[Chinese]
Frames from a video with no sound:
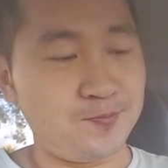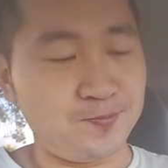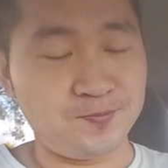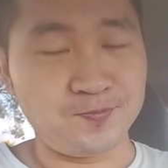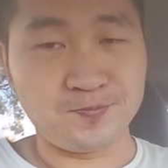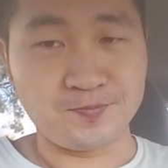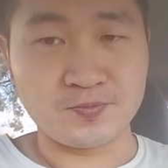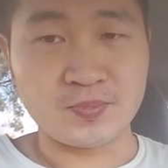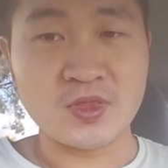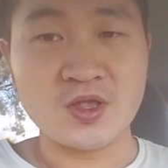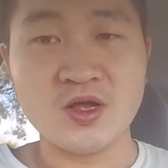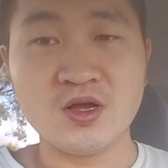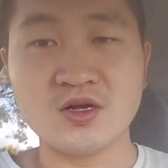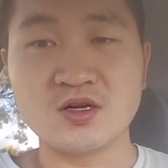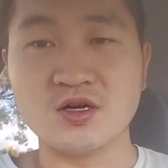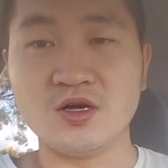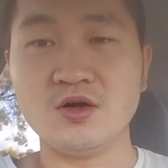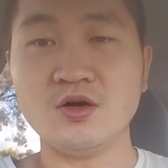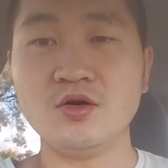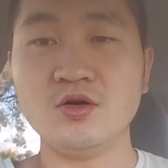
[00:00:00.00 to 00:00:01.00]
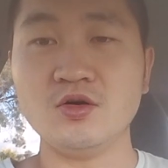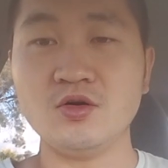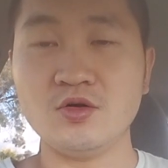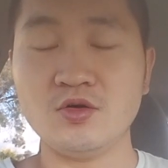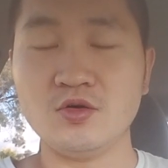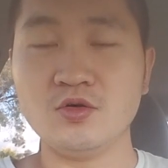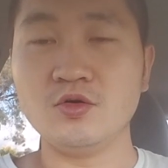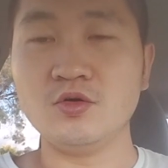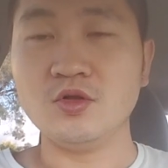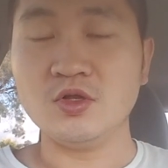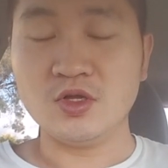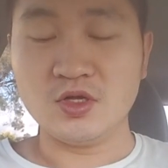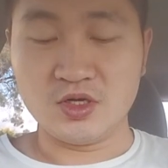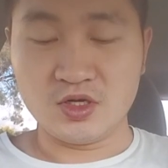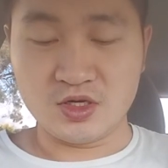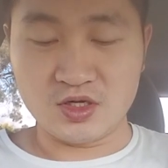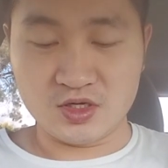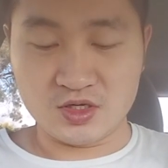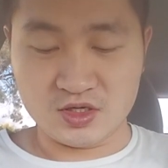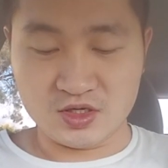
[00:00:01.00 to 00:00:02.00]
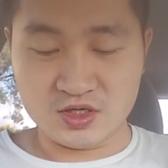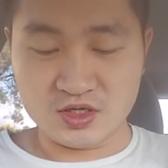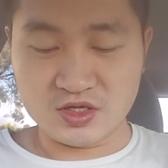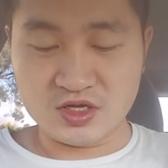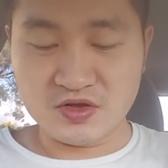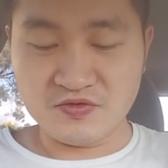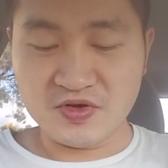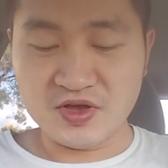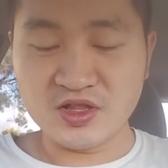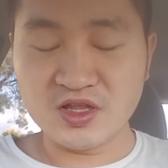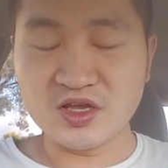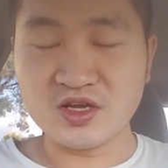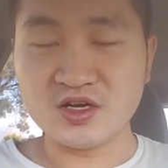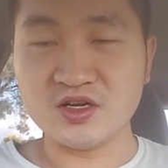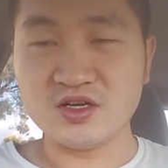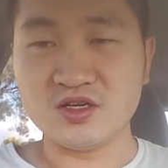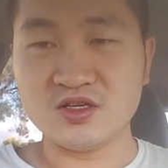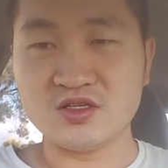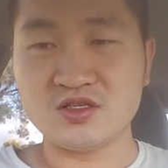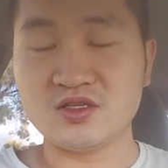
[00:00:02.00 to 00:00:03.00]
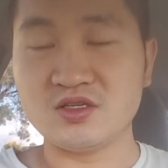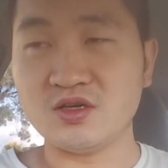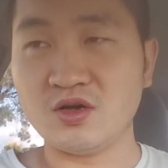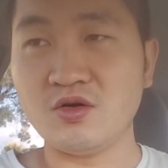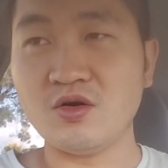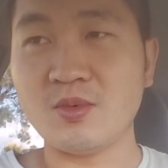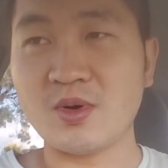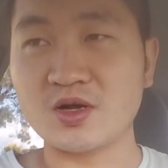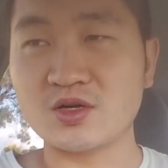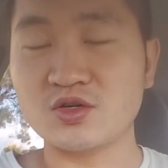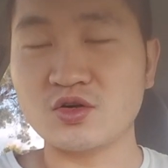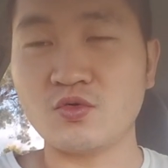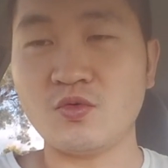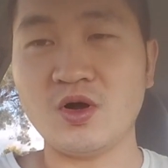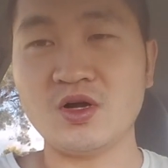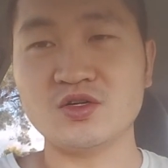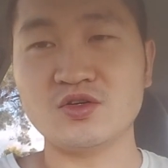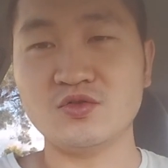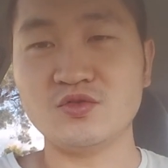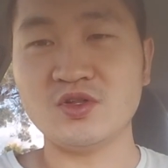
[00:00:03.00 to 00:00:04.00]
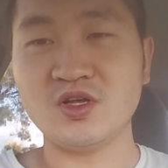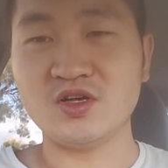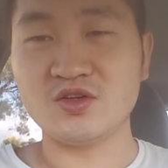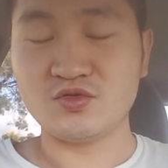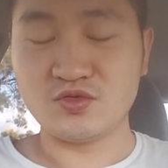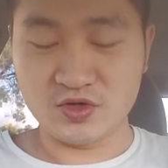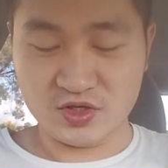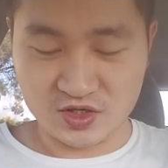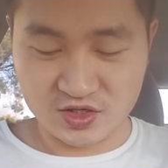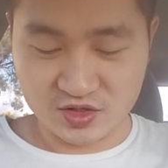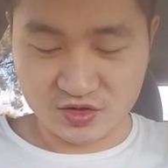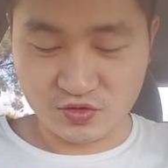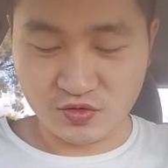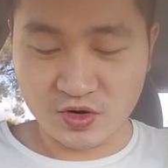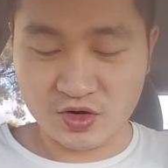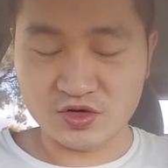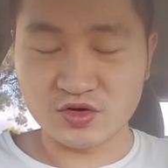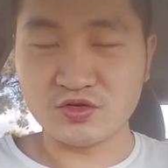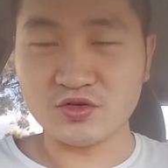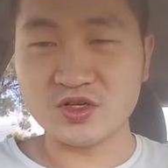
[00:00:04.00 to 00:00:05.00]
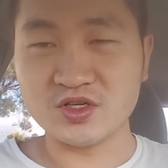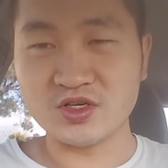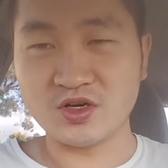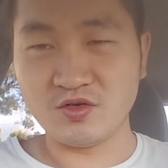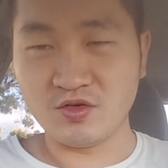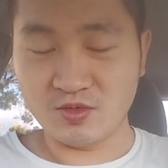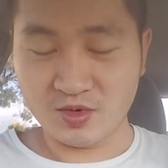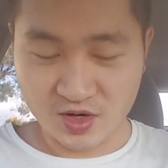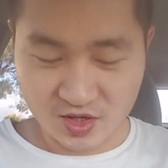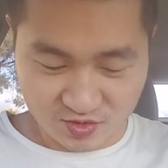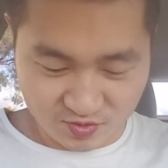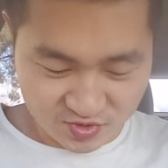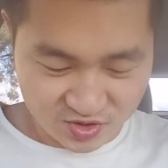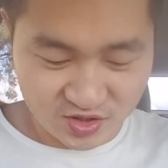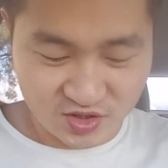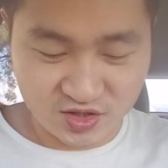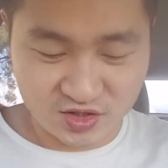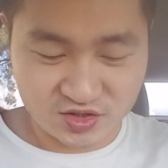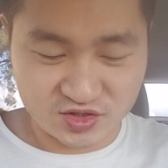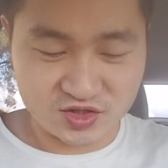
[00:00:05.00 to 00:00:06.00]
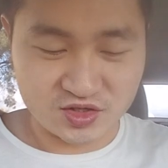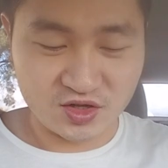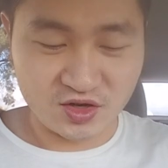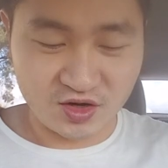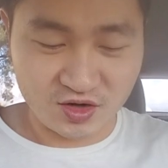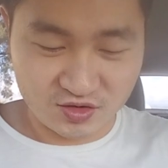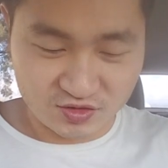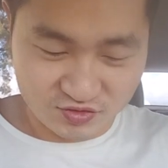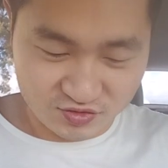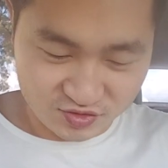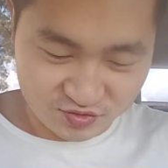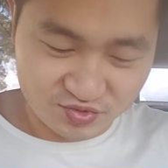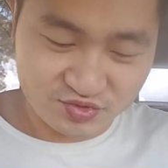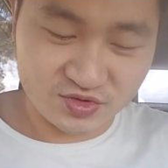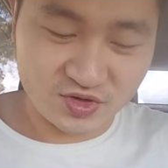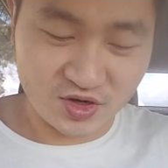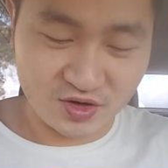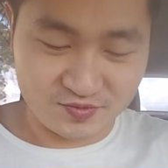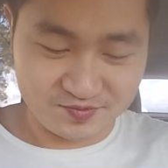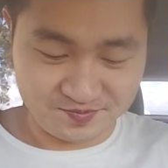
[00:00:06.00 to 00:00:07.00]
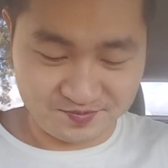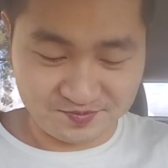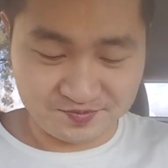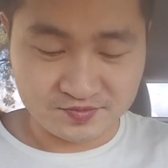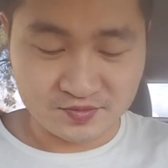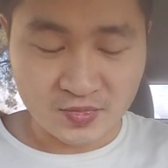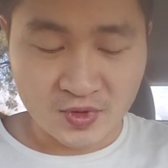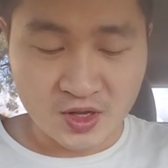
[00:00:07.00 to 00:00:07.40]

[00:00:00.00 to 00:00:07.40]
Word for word: 嗯，然后呃，因为那个小伙伴是广州的，所以广州的小伙伴你们可以吃到澳洲的葡萄。嗯。